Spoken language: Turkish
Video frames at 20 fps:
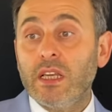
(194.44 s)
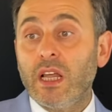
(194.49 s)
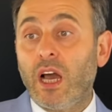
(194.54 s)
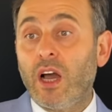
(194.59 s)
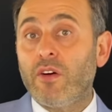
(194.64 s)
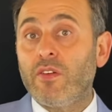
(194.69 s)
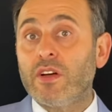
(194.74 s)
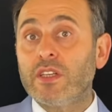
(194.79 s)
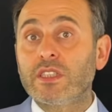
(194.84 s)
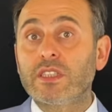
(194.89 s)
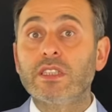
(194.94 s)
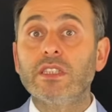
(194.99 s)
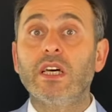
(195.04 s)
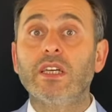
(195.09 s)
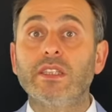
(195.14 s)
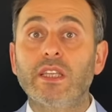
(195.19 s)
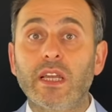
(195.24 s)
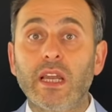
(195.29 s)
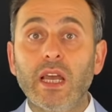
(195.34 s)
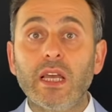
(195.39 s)
havasını
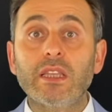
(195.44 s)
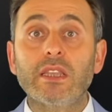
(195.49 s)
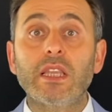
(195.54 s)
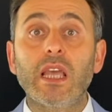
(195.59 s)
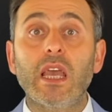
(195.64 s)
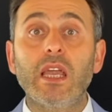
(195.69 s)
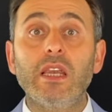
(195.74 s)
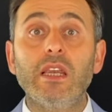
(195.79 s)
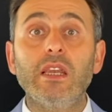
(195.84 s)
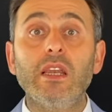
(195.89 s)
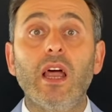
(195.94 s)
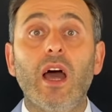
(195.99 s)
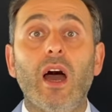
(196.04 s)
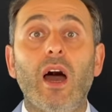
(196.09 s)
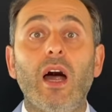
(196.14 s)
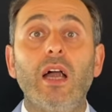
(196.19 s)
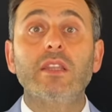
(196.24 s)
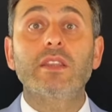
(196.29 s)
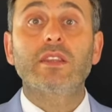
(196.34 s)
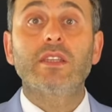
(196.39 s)
atarak değerinin
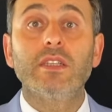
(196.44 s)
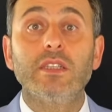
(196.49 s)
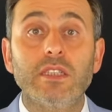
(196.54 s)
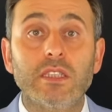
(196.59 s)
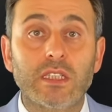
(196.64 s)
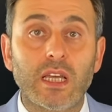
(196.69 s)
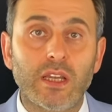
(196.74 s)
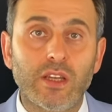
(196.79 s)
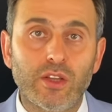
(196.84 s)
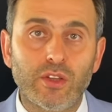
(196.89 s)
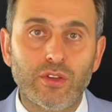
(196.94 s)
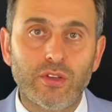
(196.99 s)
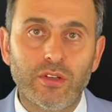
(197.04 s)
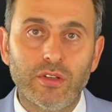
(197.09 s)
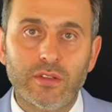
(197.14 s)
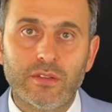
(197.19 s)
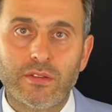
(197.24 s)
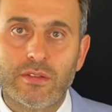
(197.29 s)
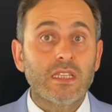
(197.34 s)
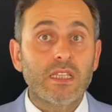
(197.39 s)
arttığını zannediyor.
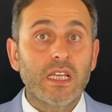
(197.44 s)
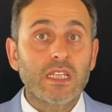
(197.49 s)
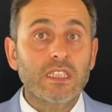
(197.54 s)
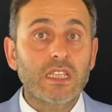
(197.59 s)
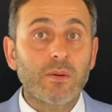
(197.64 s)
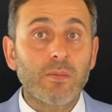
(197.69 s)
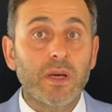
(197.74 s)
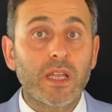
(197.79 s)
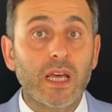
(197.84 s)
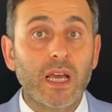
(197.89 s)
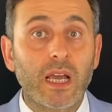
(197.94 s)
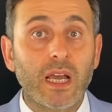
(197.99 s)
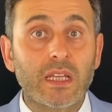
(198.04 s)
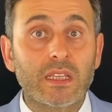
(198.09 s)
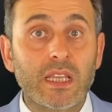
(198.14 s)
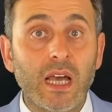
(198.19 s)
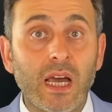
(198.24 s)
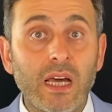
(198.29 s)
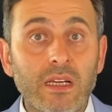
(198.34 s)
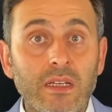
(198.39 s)
Ne zamana
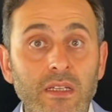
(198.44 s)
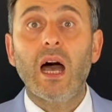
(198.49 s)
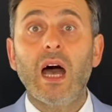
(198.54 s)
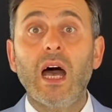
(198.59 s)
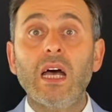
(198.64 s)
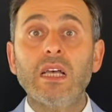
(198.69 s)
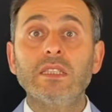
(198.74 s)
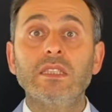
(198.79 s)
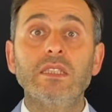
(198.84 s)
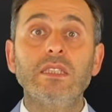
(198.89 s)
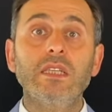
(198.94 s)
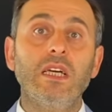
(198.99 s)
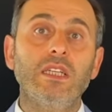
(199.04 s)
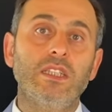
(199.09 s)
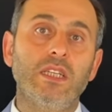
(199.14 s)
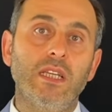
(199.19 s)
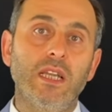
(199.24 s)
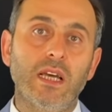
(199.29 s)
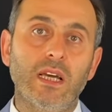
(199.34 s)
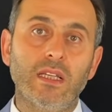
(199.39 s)
kadar? Ağzını
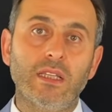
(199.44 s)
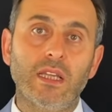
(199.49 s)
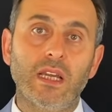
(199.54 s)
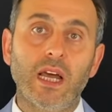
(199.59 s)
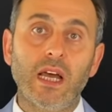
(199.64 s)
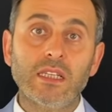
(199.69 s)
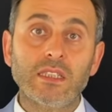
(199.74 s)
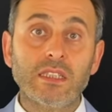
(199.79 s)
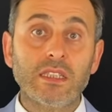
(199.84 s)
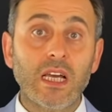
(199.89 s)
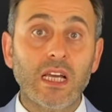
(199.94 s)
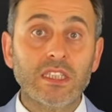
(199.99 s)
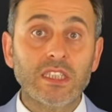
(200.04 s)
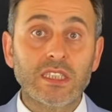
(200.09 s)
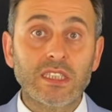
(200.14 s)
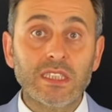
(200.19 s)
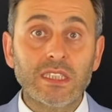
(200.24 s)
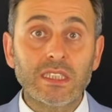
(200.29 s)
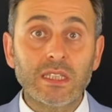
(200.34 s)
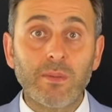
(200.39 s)
açana kadar. Ağzını
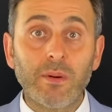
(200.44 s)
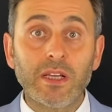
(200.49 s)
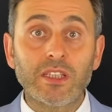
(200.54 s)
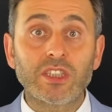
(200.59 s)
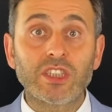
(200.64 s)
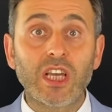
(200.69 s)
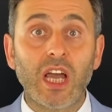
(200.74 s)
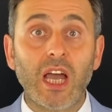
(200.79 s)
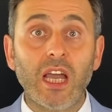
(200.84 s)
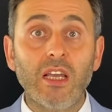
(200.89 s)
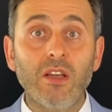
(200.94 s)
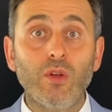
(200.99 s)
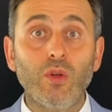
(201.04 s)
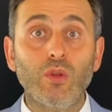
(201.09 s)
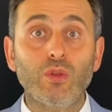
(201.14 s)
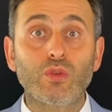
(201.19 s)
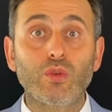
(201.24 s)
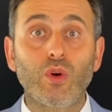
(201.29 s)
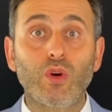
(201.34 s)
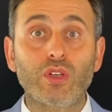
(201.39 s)
açtığı zaman cahil
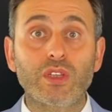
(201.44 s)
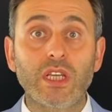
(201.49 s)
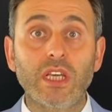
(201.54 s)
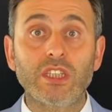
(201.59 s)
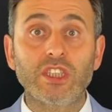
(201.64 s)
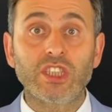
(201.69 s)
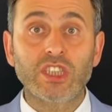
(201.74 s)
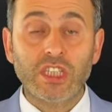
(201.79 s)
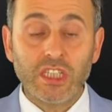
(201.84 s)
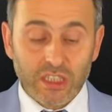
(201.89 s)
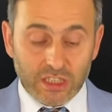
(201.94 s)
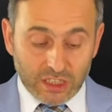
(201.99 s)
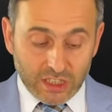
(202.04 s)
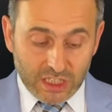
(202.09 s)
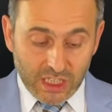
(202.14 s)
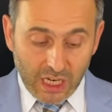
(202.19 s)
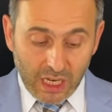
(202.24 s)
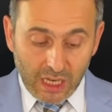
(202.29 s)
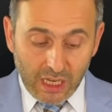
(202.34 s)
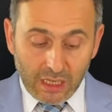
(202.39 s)
olduğu ortaya
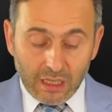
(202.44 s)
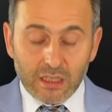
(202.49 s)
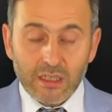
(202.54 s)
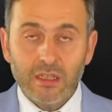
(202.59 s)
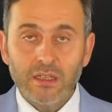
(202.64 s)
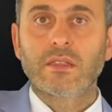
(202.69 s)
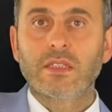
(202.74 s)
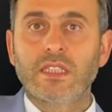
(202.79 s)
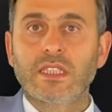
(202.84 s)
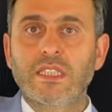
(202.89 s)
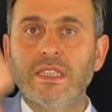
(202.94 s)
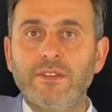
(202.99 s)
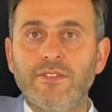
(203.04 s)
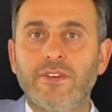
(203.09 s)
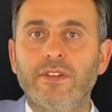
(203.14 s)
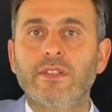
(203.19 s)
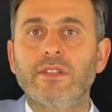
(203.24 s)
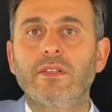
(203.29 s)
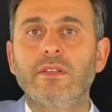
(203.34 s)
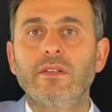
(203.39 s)
çıkınca
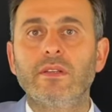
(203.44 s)
sıfır.